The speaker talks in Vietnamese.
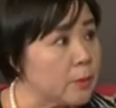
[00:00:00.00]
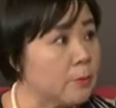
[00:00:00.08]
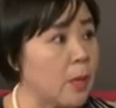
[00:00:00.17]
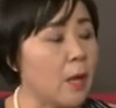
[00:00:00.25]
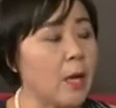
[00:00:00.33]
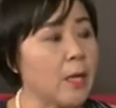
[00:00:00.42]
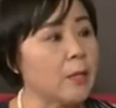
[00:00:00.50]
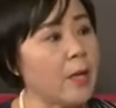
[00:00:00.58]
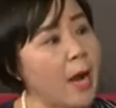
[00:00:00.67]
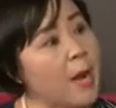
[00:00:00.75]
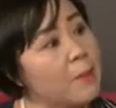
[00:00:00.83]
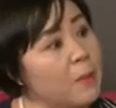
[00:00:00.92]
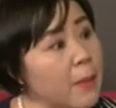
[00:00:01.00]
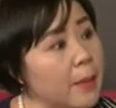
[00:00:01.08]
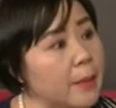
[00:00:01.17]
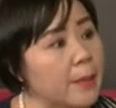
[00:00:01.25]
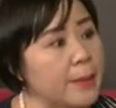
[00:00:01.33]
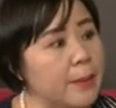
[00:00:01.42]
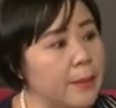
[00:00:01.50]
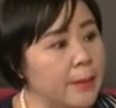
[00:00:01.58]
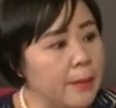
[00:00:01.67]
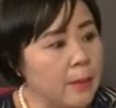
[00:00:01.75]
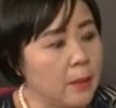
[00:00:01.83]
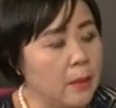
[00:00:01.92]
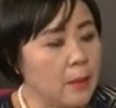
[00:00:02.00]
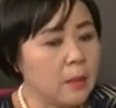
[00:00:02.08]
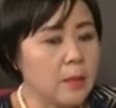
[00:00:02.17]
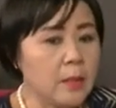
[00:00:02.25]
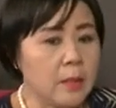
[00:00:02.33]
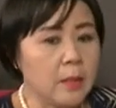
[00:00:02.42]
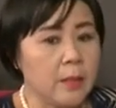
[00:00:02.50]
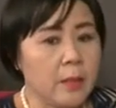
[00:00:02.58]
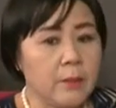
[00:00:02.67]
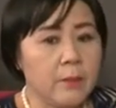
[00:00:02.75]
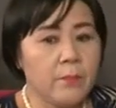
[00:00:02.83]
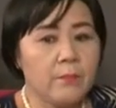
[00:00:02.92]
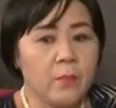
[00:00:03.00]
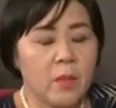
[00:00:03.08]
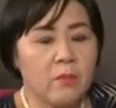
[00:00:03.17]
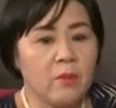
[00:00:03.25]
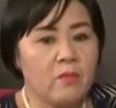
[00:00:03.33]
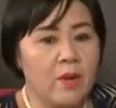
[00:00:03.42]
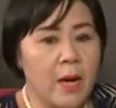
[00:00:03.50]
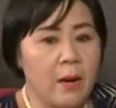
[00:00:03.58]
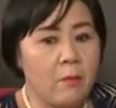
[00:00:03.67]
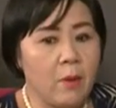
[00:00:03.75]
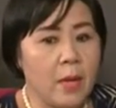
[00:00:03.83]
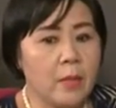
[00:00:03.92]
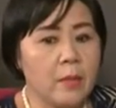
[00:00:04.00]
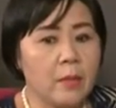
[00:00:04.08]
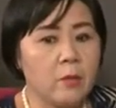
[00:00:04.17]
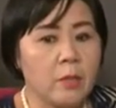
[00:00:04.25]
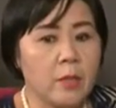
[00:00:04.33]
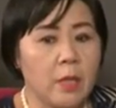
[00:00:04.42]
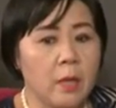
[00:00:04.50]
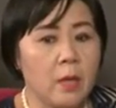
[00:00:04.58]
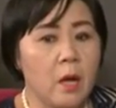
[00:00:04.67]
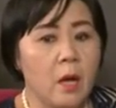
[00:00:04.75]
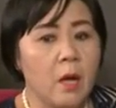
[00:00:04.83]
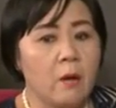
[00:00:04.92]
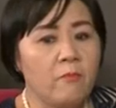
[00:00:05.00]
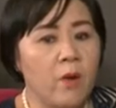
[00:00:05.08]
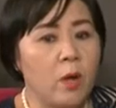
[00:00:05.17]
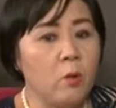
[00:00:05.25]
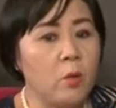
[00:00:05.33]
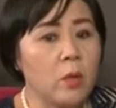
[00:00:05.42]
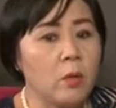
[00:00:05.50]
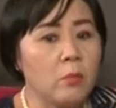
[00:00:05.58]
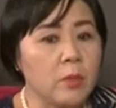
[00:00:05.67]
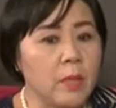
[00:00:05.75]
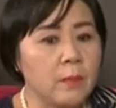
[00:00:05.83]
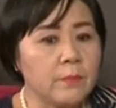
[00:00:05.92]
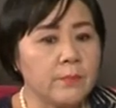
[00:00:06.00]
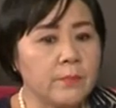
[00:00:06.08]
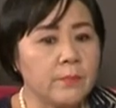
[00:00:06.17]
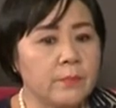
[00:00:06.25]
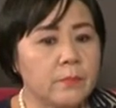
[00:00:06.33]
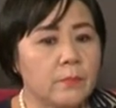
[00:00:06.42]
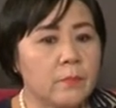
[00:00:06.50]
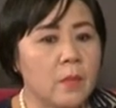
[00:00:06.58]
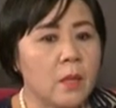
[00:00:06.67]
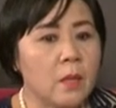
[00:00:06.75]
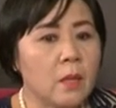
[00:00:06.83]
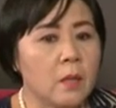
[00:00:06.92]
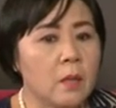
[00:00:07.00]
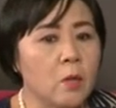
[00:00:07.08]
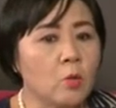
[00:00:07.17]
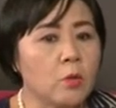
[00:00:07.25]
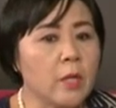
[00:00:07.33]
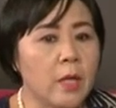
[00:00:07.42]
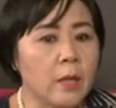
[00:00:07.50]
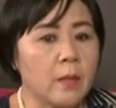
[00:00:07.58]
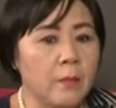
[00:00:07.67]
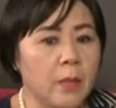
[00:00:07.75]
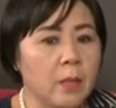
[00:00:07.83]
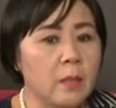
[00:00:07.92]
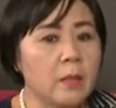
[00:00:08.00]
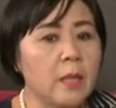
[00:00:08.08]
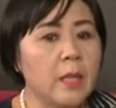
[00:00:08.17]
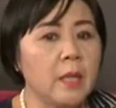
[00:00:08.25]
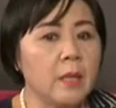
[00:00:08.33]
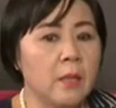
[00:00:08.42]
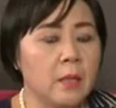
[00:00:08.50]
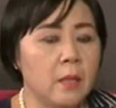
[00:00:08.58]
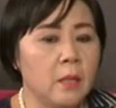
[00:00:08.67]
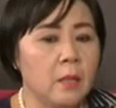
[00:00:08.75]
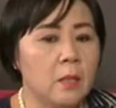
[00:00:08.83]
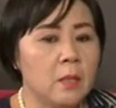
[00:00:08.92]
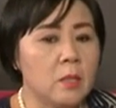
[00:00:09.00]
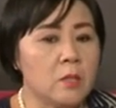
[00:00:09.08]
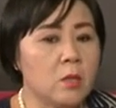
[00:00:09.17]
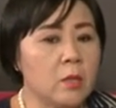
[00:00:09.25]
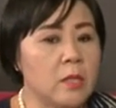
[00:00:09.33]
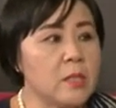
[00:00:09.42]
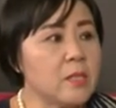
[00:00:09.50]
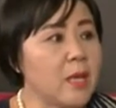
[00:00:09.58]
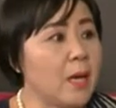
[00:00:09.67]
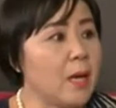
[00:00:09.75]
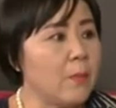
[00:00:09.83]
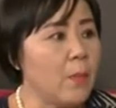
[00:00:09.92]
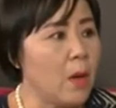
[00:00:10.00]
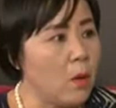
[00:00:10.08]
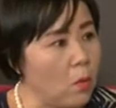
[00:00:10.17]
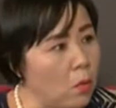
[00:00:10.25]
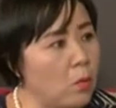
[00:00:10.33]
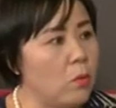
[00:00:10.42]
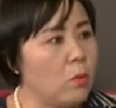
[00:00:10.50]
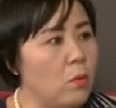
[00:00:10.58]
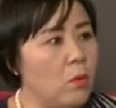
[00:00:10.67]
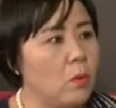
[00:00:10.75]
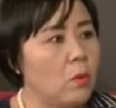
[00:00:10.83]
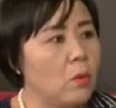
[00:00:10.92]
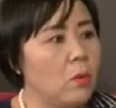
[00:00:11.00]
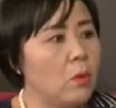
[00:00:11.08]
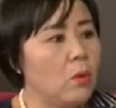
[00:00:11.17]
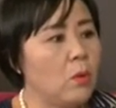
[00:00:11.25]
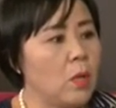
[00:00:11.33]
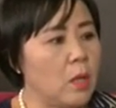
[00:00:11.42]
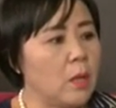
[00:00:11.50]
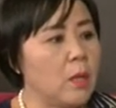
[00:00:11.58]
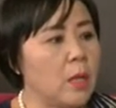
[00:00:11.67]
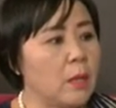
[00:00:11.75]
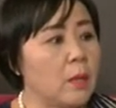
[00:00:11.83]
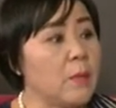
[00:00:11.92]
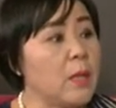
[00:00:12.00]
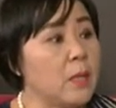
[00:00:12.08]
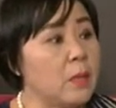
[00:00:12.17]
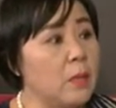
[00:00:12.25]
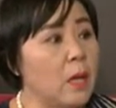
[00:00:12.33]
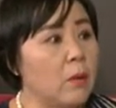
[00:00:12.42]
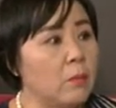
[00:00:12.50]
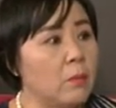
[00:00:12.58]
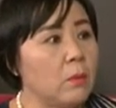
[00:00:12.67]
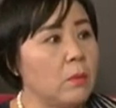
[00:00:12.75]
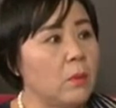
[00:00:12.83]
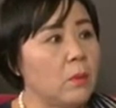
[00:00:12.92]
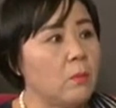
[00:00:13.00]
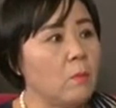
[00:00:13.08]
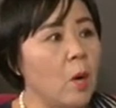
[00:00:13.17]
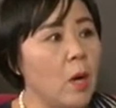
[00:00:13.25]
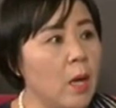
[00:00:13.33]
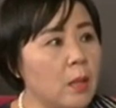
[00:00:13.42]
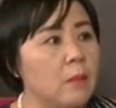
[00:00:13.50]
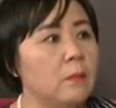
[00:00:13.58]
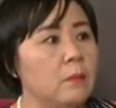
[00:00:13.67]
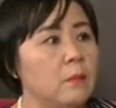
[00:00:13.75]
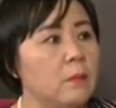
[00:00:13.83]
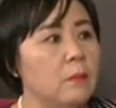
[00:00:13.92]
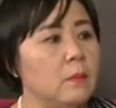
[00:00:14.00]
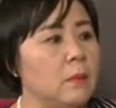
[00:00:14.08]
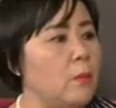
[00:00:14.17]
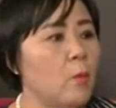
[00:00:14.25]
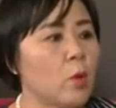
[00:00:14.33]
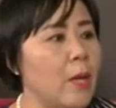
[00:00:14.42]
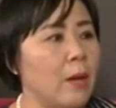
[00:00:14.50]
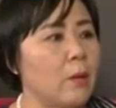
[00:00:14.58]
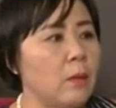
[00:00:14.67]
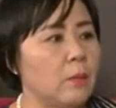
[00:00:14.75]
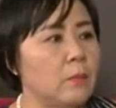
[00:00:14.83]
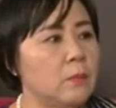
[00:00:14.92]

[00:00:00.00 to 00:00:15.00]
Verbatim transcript: mà nó lên tới 27 thế thì vất vả quá đi coi nhà là phải nuôi công nhân đầu tiên là mình cứ nghĩ là do lính tráng làm ấu đó, ờ, lợn nó bị hư hỏng bỏ hết lớp bột gạo đó